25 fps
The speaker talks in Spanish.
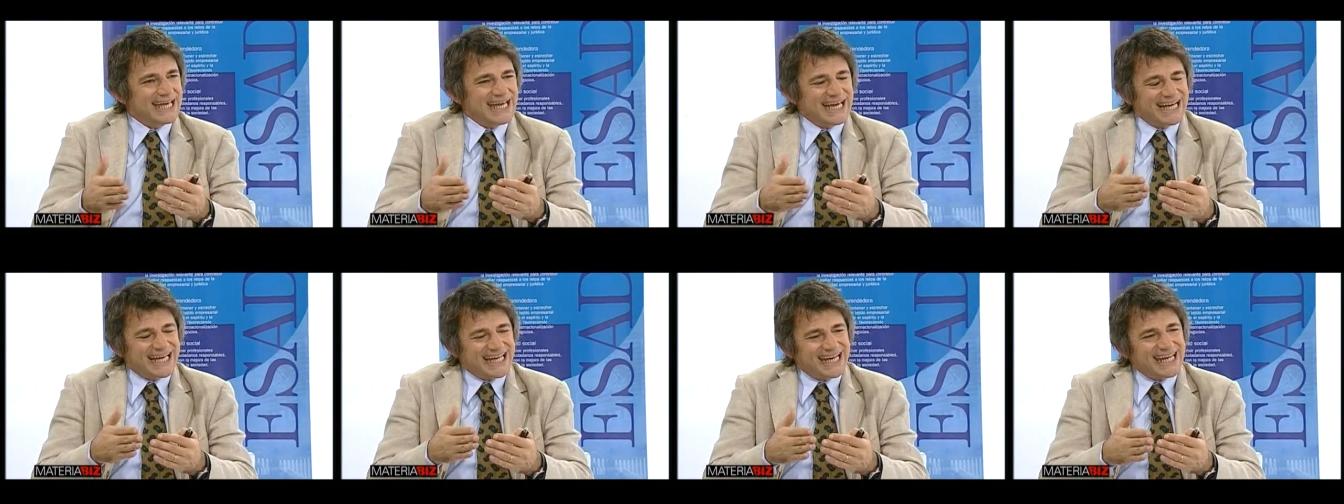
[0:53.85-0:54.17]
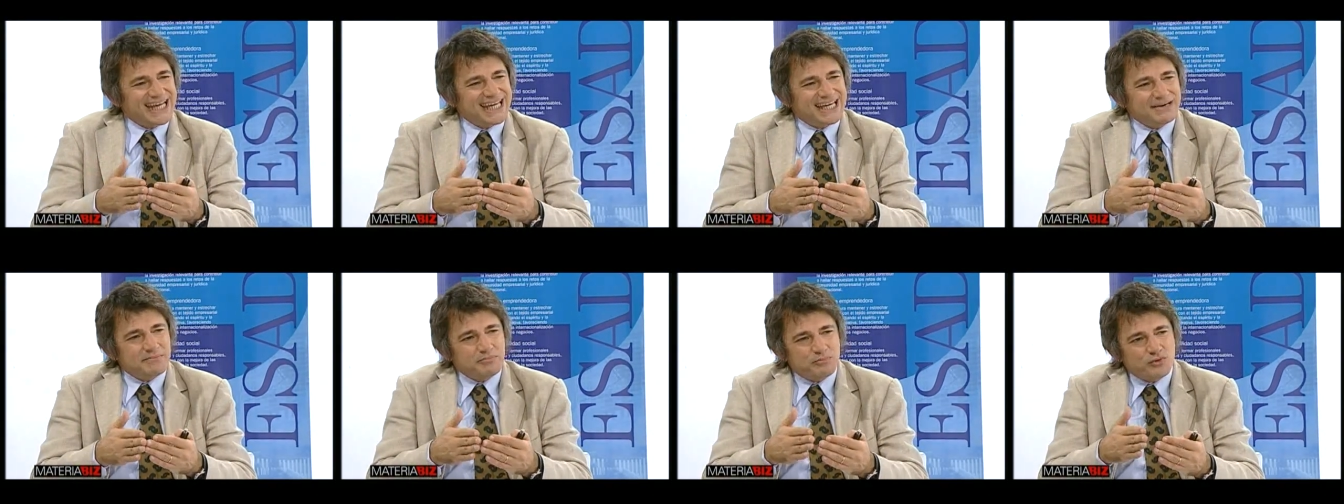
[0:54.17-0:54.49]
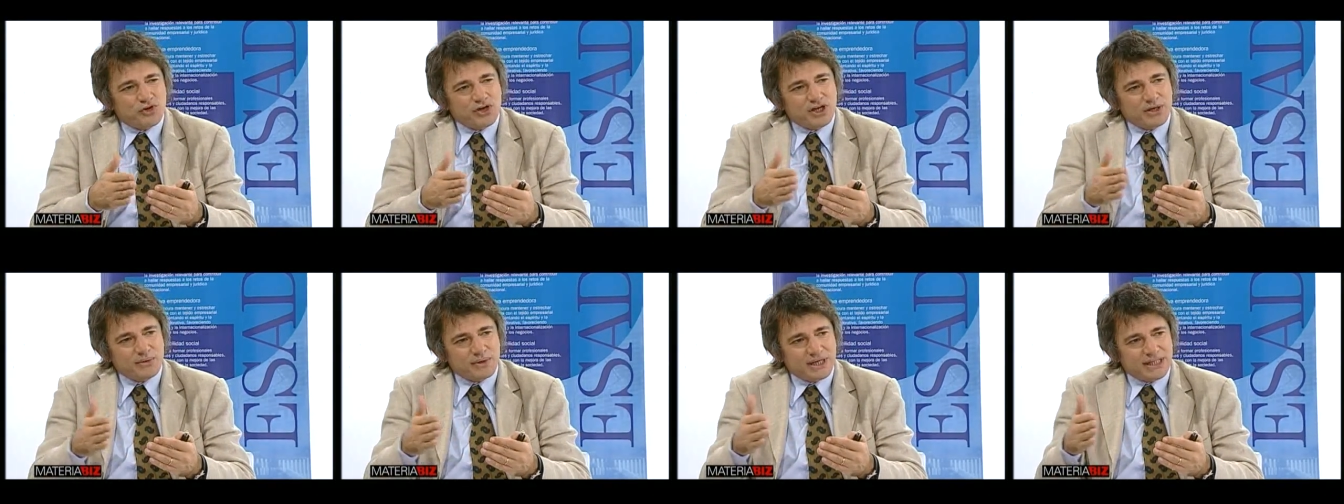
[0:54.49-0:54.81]
¿Crees que
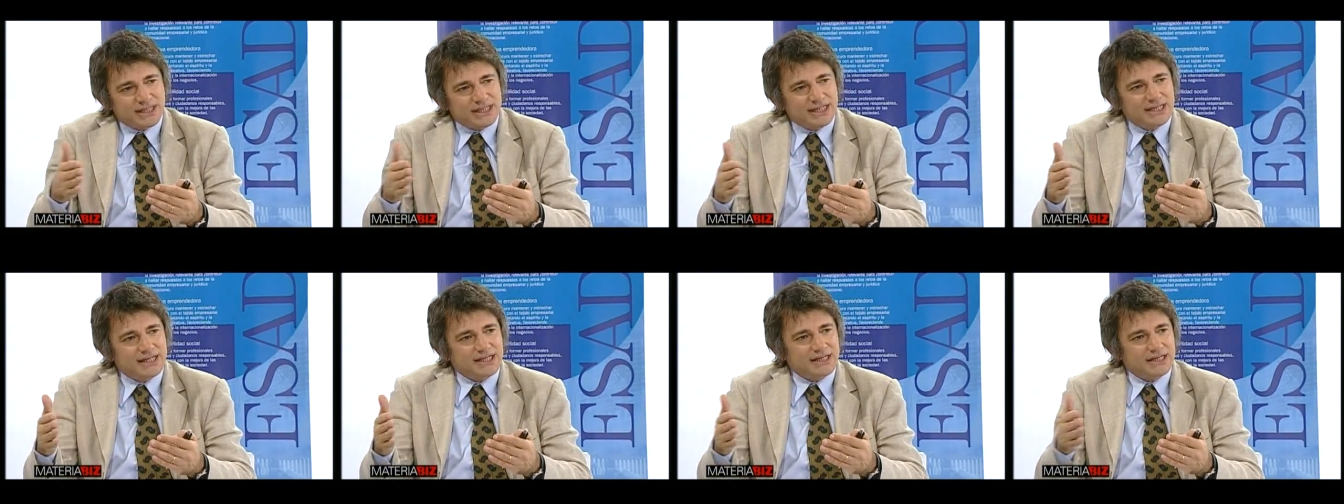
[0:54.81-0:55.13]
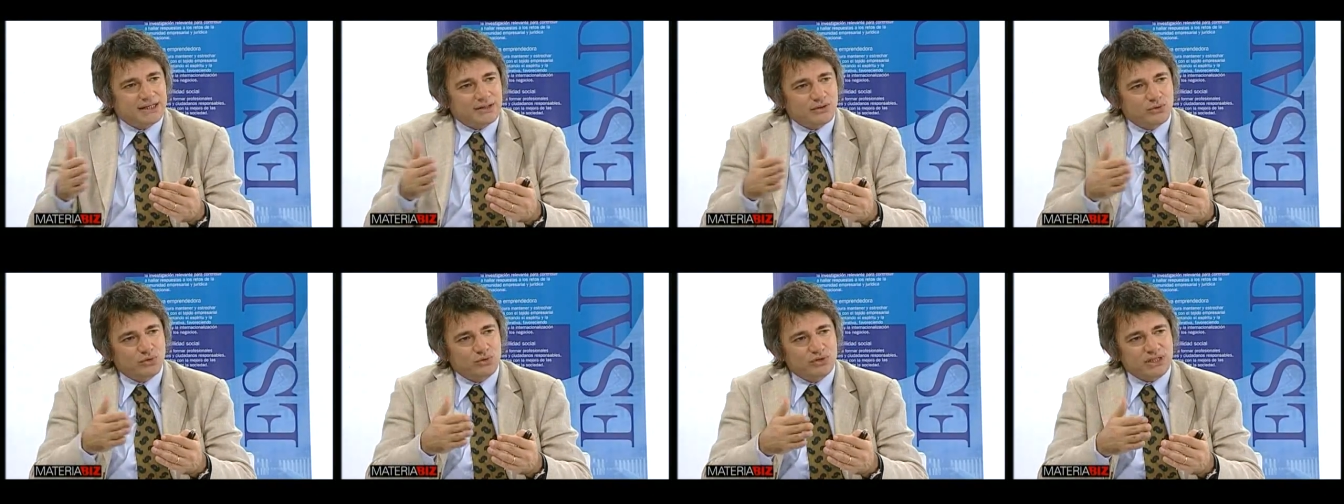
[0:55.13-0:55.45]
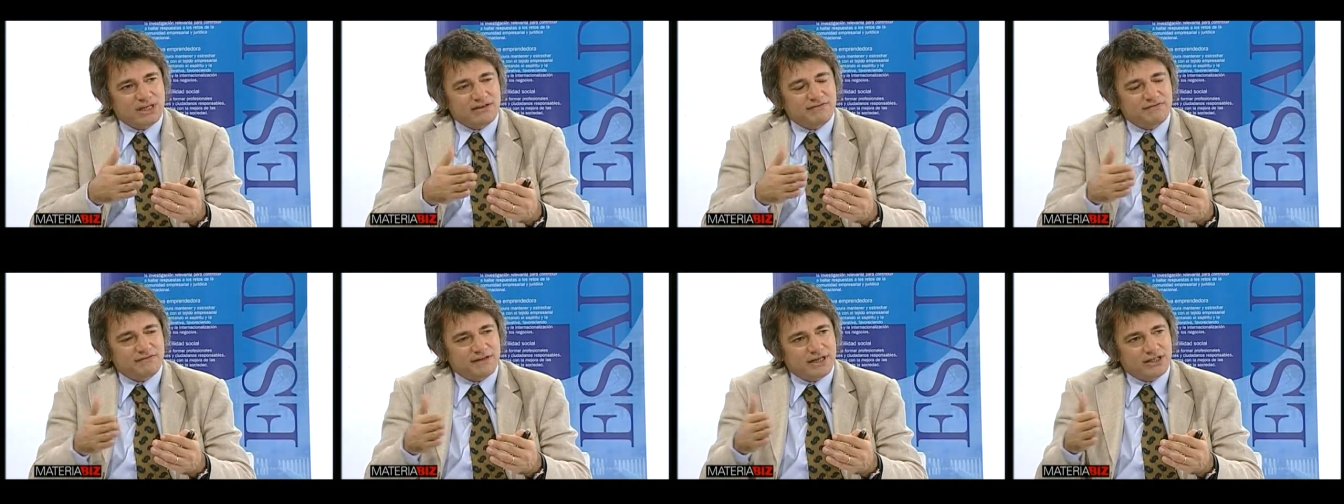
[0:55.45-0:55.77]
puede venir un
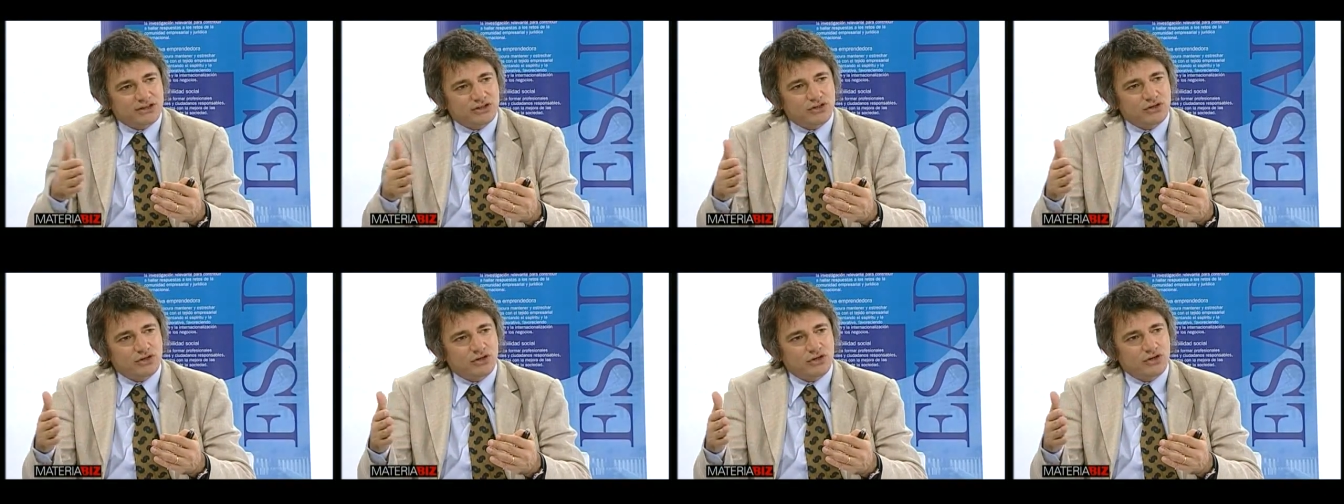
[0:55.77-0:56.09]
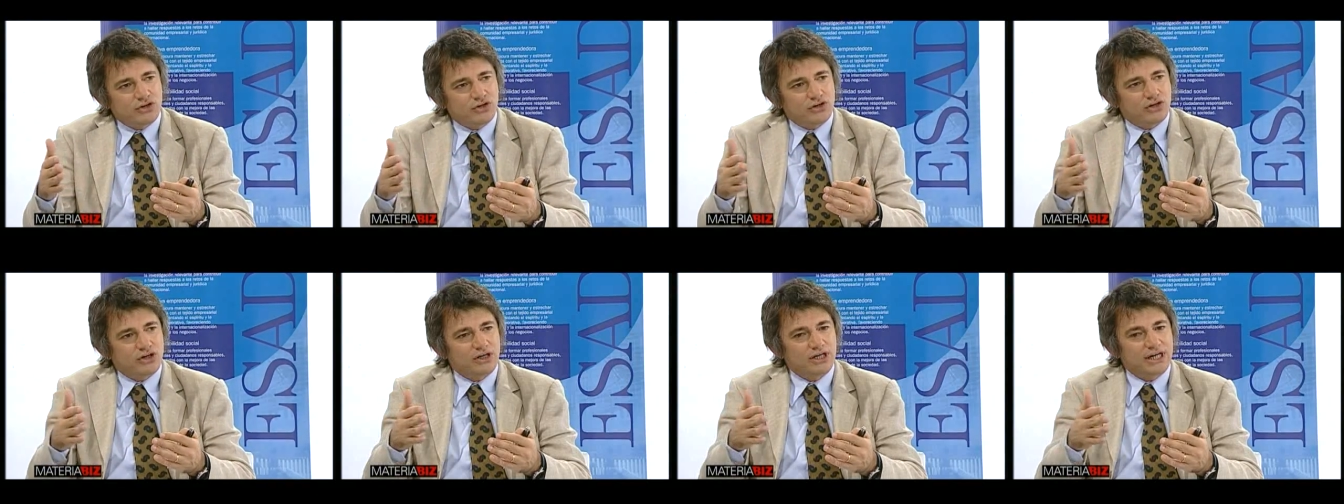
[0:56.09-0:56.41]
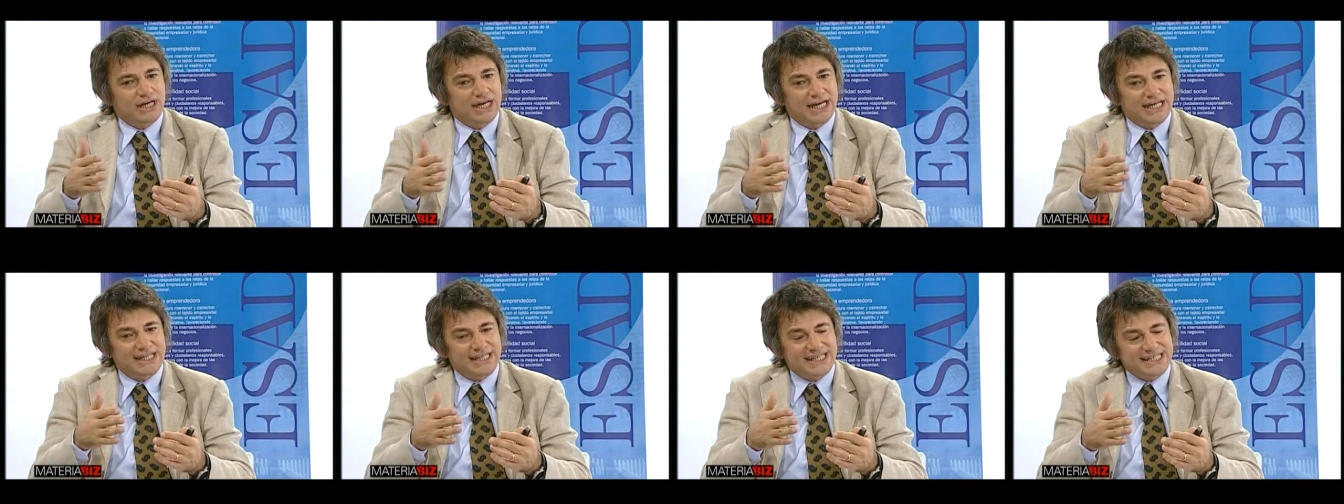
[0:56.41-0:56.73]
efecto
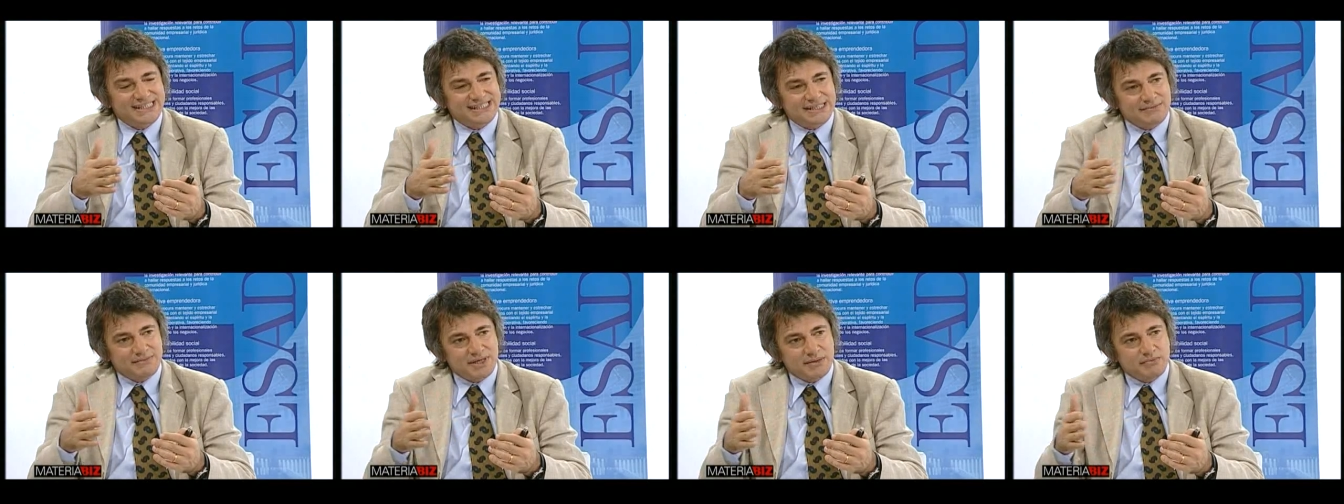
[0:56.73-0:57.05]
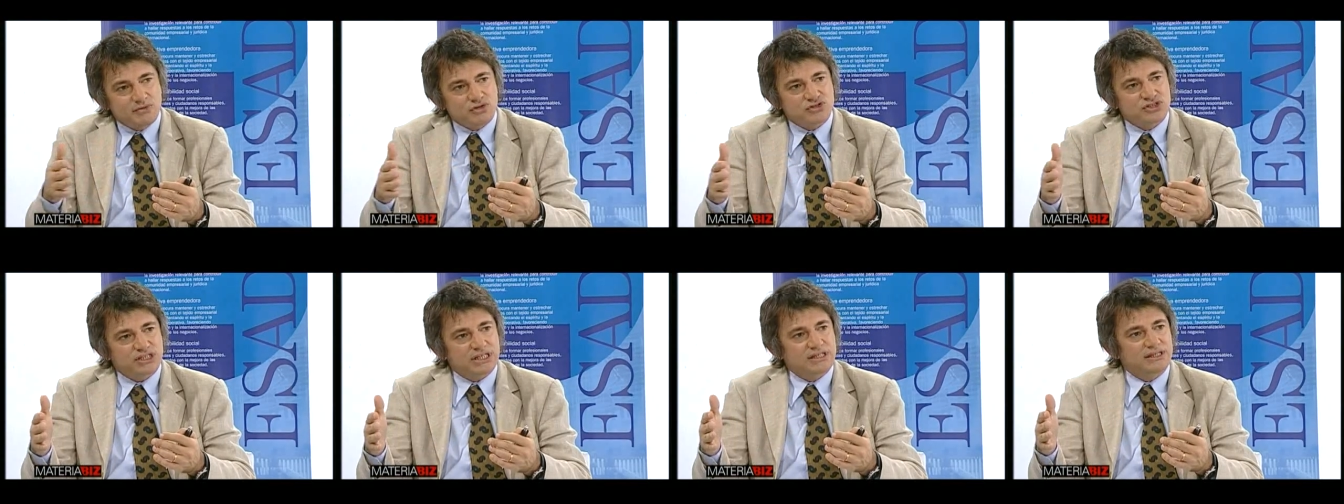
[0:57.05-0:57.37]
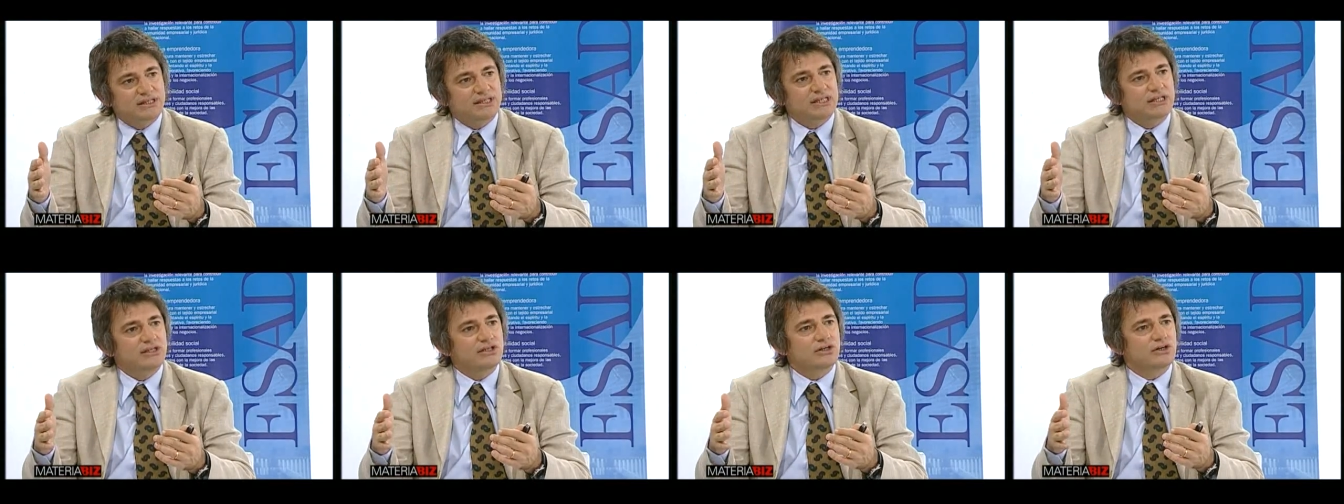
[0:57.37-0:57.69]
en ese mismo
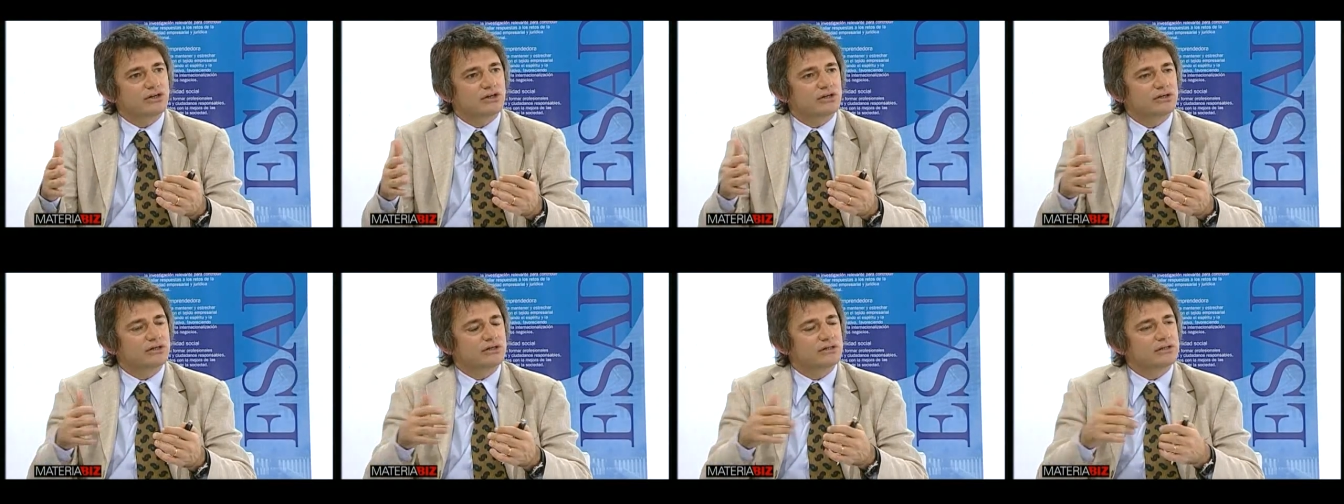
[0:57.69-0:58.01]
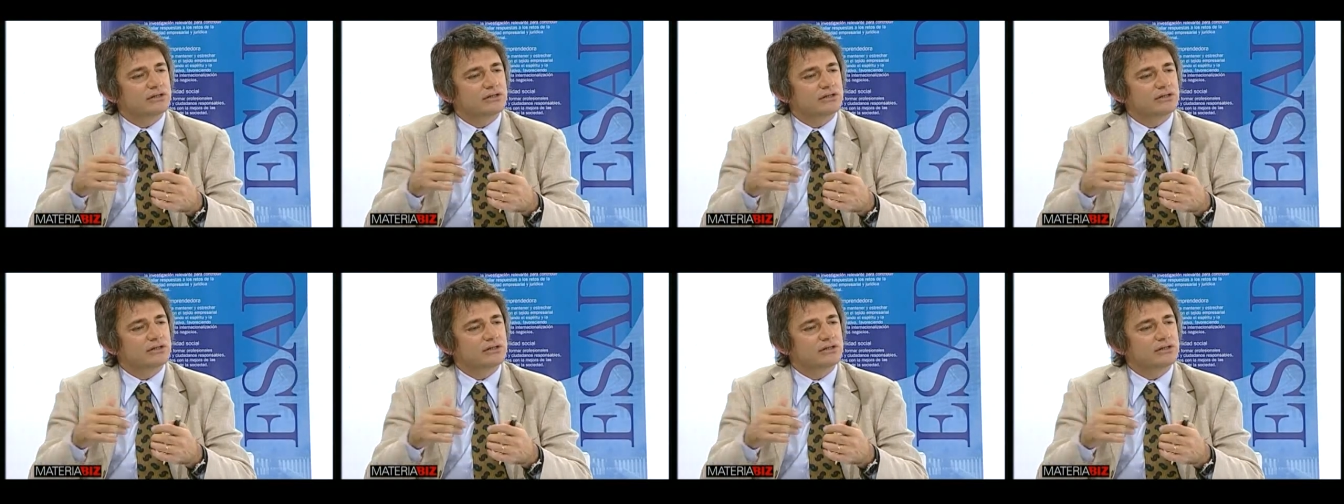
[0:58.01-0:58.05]
sentido?